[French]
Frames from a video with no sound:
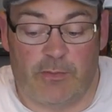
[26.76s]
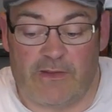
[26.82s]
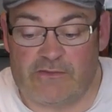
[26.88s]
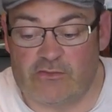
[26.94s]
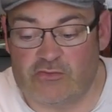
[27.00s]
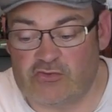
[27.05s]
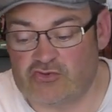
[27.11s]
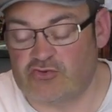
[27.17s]

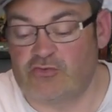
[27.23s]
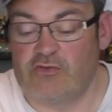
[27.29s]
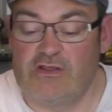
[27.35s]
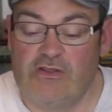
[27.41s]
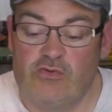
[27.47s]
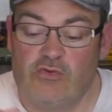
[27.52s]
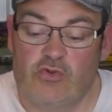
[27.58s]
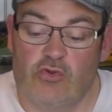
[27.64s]
présente
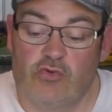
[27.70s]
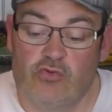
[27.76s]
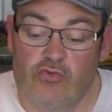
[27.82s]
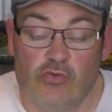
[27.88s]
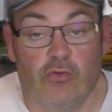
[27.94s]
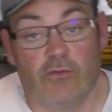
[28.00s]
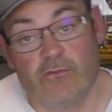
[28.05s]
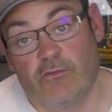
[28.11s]
aujourd'hui une
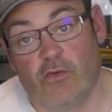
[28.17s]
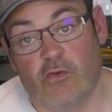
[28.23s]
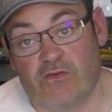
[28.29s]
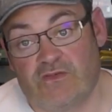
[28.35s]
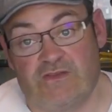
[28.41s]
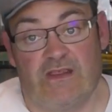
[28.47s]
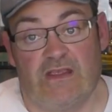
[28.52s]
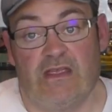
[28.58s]

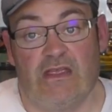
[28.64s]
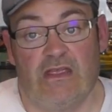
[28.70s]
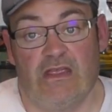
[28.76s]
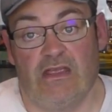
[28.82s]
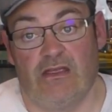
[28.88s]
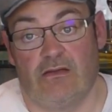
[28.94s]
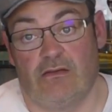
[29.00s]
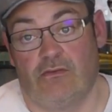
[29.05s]

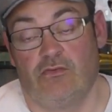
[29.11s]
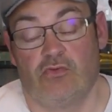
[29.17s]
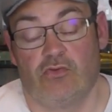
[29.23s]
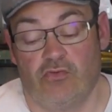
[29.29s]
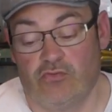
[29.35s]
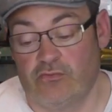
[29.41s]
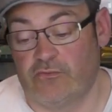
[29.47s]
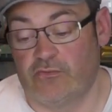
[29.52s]
nouveauté, euh,
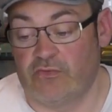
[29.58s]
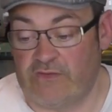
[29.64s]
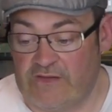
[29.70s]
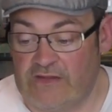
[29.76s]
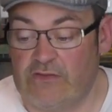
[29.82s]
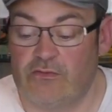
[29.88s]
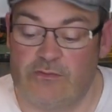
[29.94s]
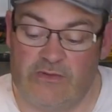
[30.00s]
une
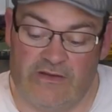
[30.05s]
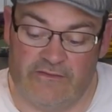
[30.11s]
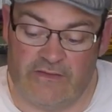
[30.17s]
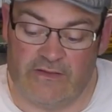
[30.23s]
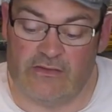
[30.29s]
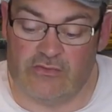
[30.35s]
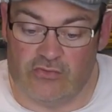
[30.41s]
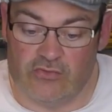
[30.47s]
nouveauté
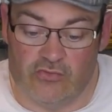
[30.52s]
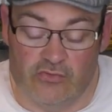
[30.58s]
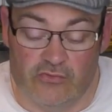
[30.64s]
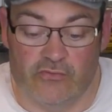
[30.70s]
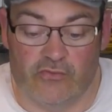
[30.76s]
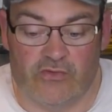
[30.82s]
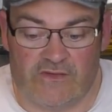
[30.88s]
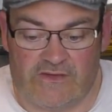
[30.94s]
2020, une
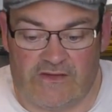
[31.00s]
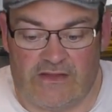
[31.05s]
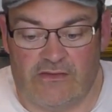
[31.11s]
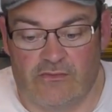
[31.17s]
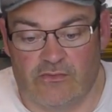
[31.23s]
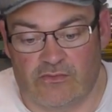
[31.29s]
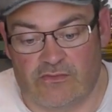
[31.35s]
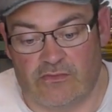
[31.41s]

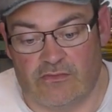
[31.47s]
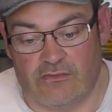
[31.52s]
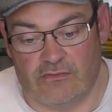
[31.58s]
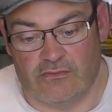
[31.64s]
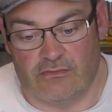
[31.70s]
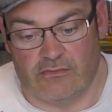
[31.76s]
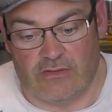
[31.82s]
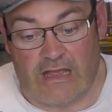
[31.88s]
nouveauté donc
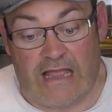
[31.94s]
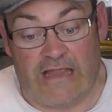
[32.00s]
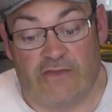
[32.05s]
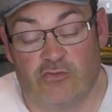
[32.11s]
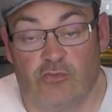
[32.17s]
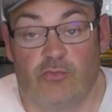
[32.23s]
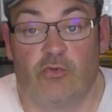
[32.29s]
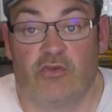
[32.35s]
euh,
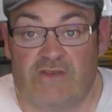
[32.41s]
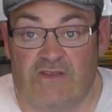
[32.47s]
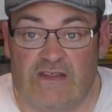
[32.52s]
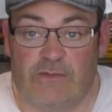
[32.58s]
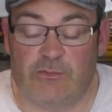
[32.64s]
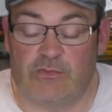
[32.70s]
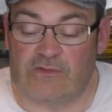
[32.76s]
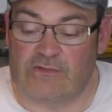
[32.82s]
à double
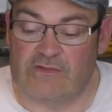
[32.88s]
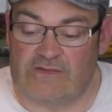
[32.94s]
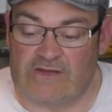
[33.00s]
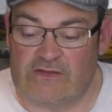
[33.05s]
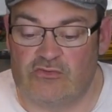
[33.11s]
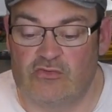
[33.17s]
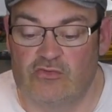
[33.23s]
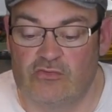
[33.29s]
titre, puisque
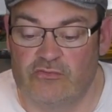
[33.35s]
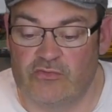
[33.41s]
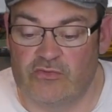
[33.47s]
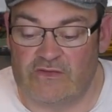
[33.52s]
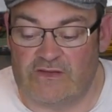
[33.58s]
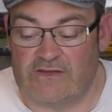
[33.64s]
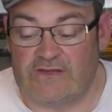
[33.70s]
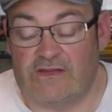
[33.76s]
c'est une
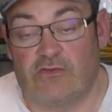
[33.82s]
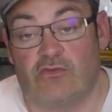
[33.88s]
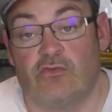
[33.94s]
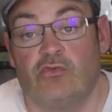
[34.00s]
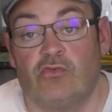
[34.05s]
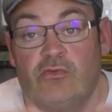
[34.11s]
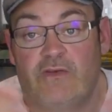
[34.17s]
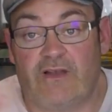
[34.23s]
nouveauté, c'est
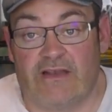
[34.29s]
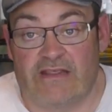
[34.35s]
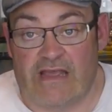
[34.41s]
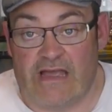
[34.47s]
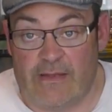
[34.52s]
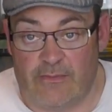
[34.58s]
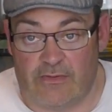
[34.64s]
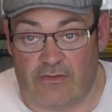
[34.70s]
une nouvelle
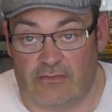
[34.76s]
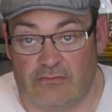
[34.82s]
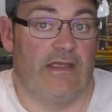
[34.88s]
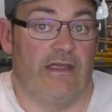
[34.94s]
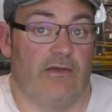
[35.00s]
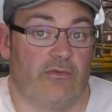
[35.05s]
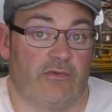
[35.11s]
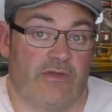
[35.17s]
gamme.
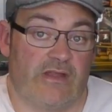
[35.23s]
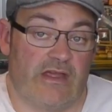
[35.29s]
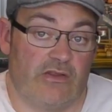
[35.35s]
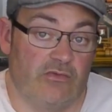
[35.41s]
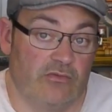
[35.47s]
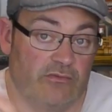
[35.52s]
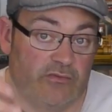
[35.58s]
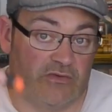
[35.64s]
on a
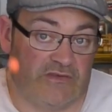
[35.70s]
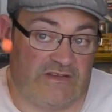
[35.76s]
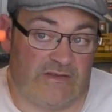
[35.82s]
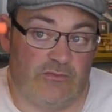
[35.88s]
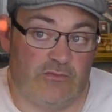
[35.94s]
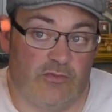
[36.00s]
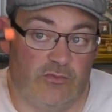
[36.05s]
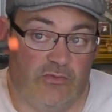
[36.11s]
un nouveau type de